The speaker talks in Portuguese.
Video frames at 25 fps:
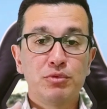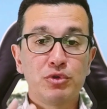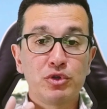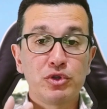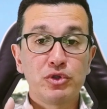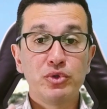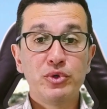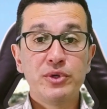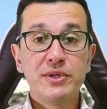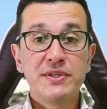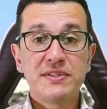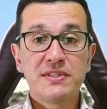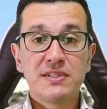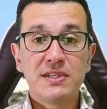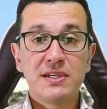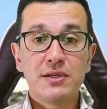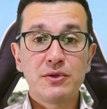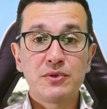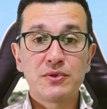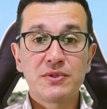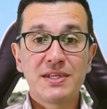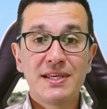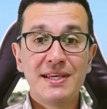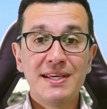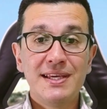Por dois
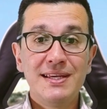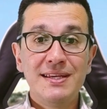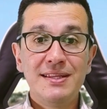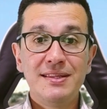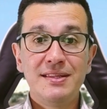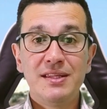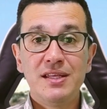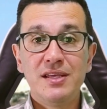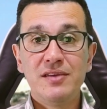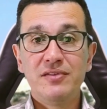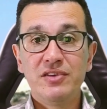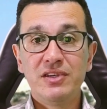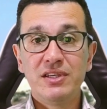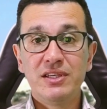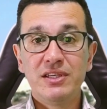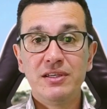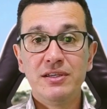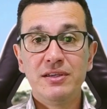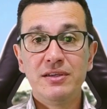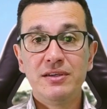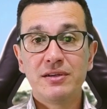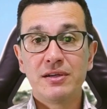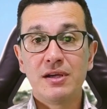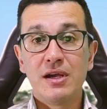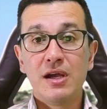anos, ele teve que
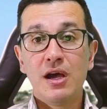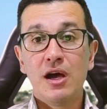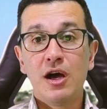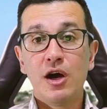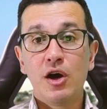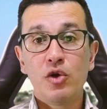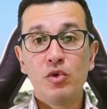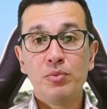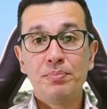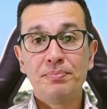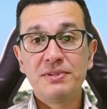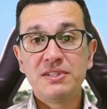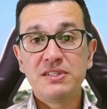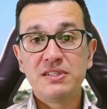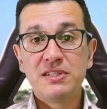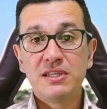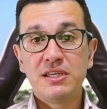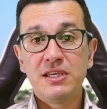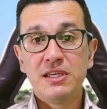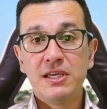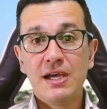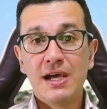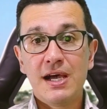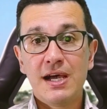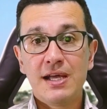ir ao
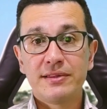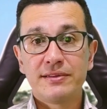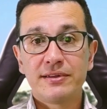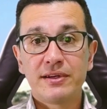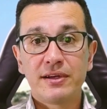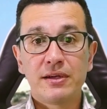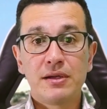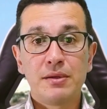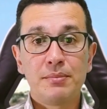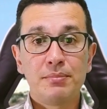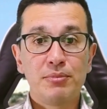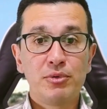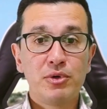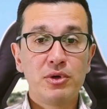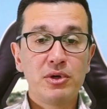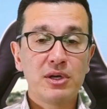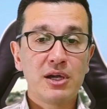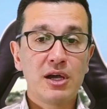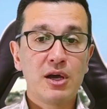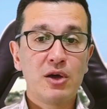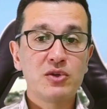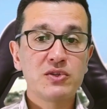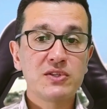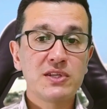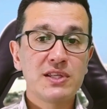psiquiatra por
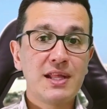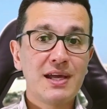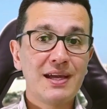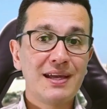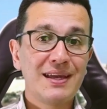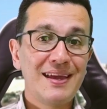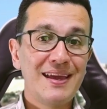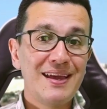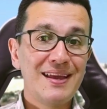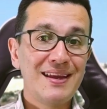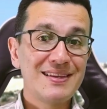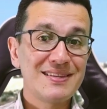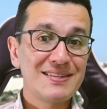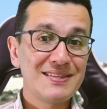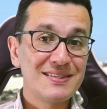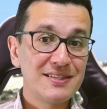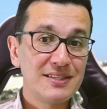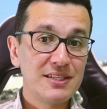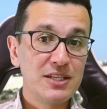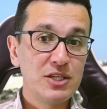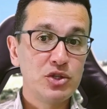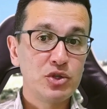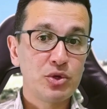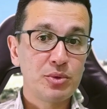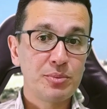causa daquela
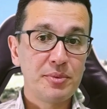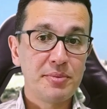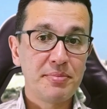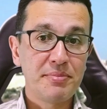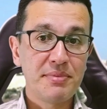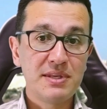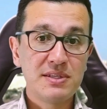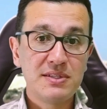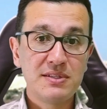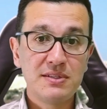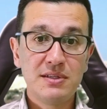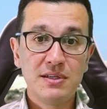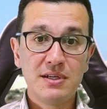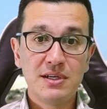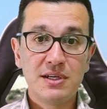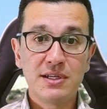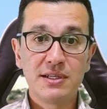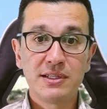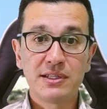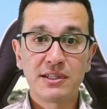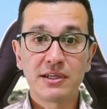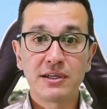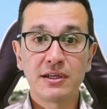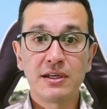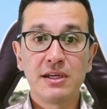síndrome
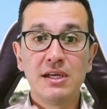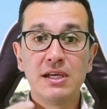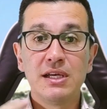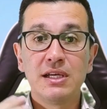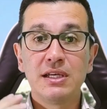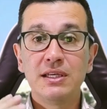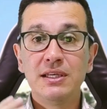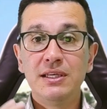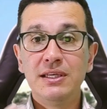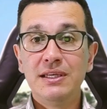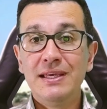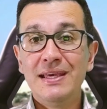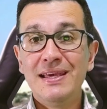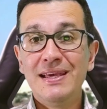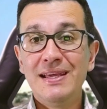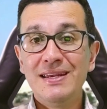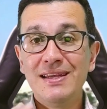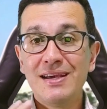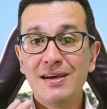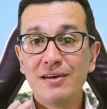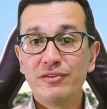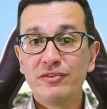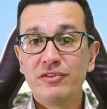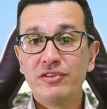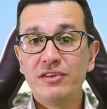messiânica que
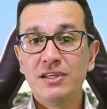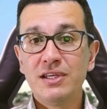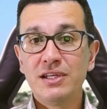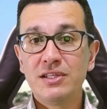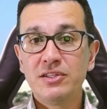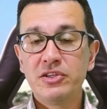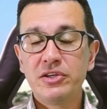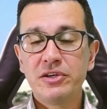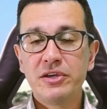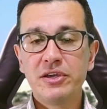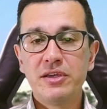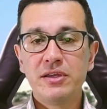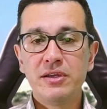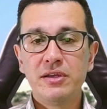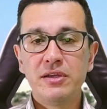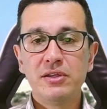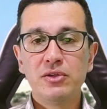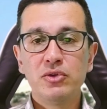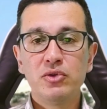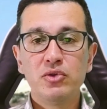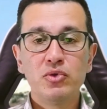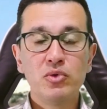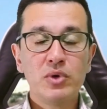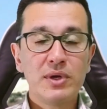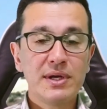ele havia
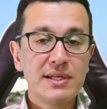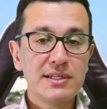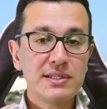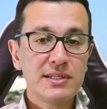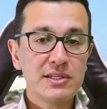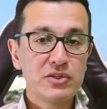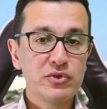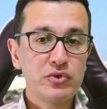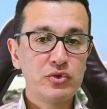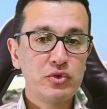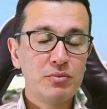adquirido durante as